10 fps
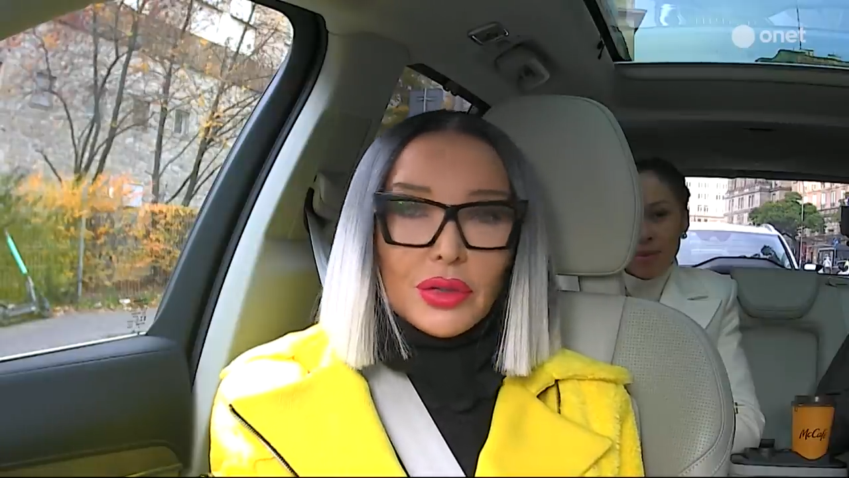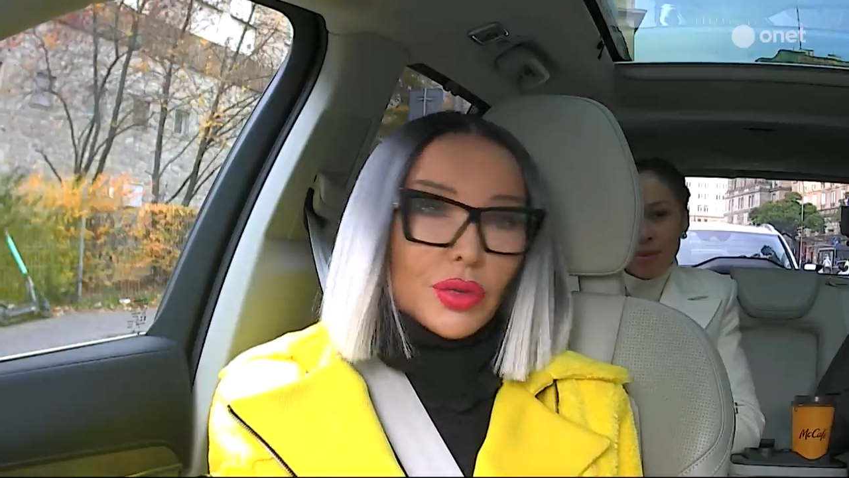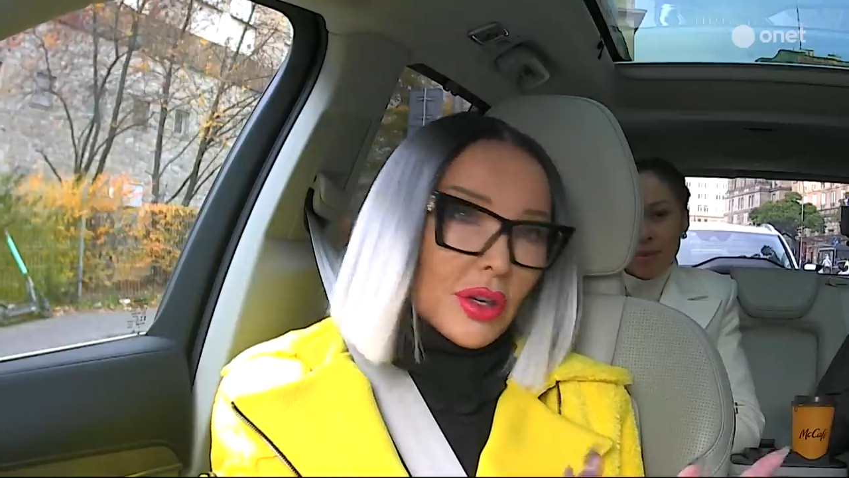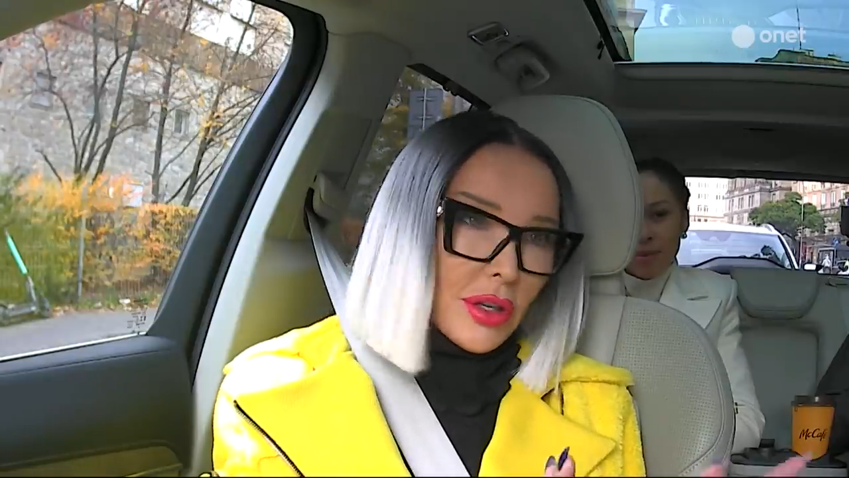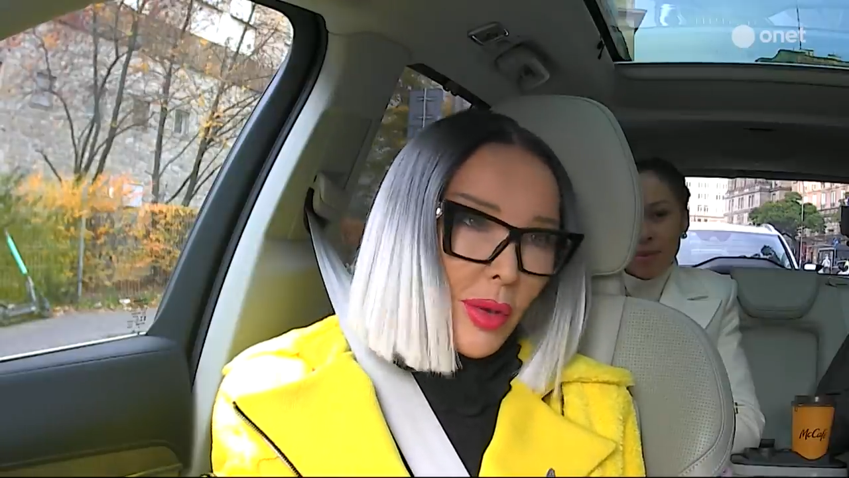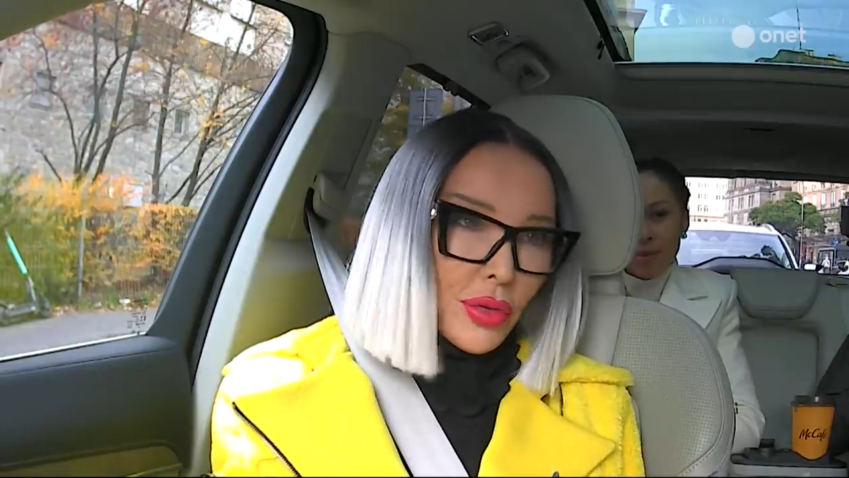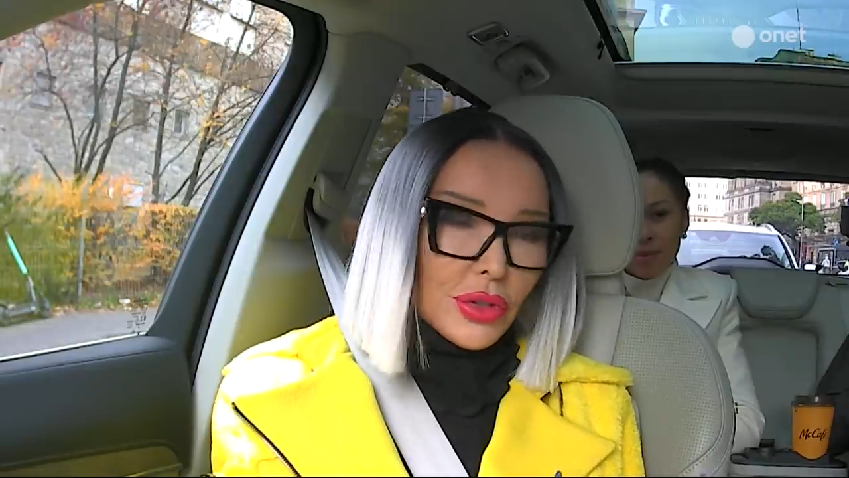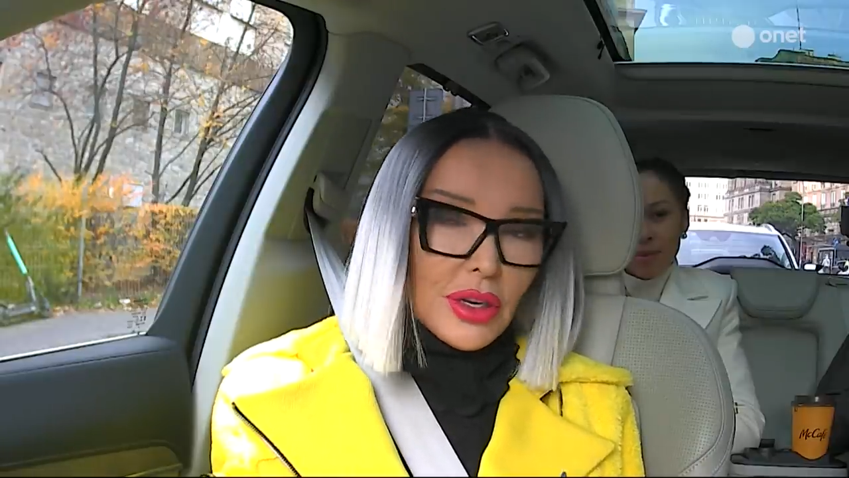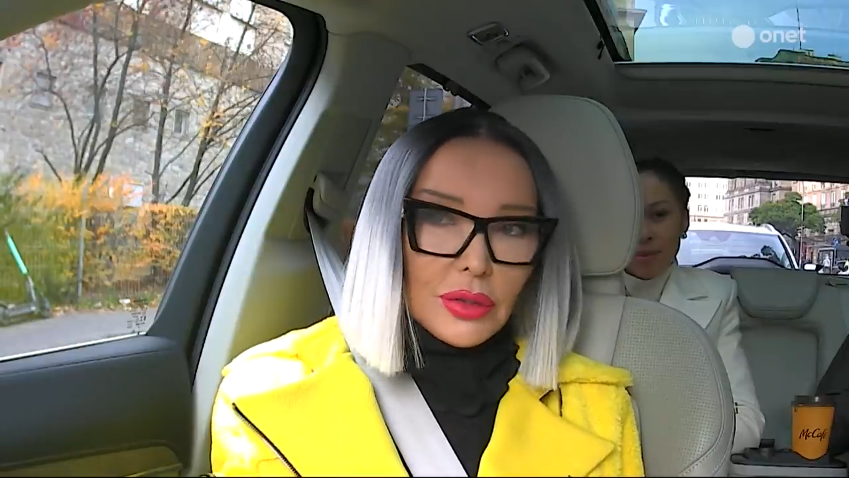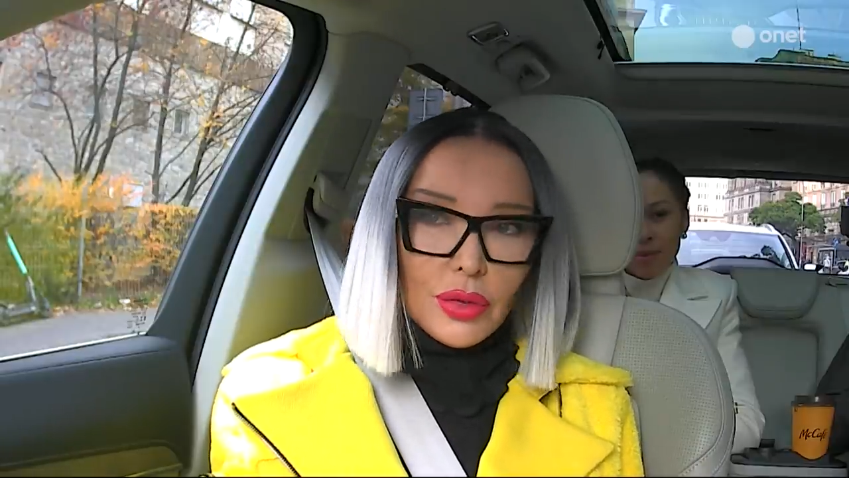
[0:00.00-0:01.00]
której nie ma
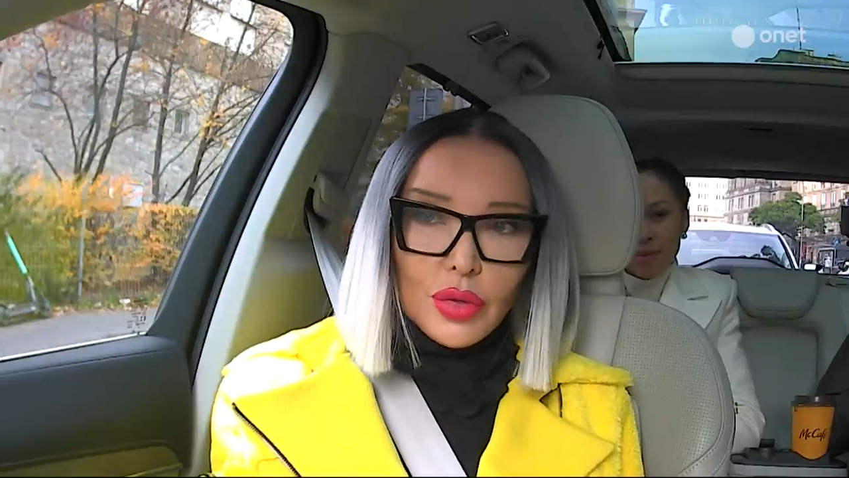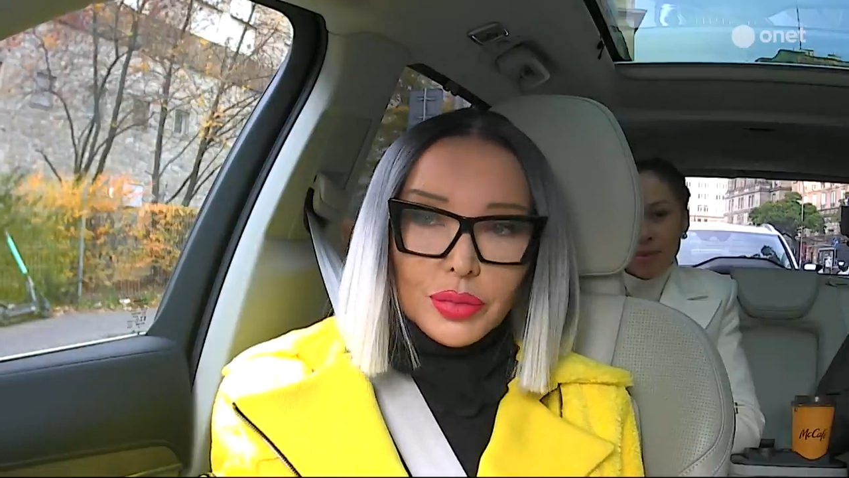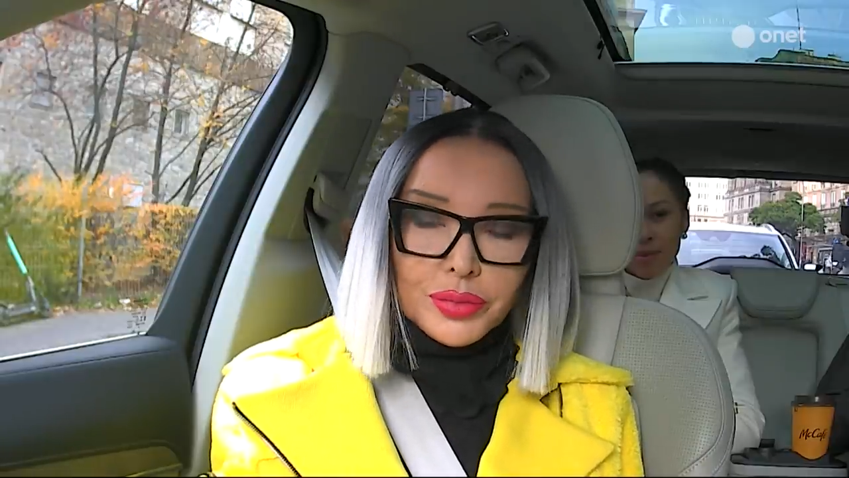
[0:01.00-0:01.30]
już na rynku.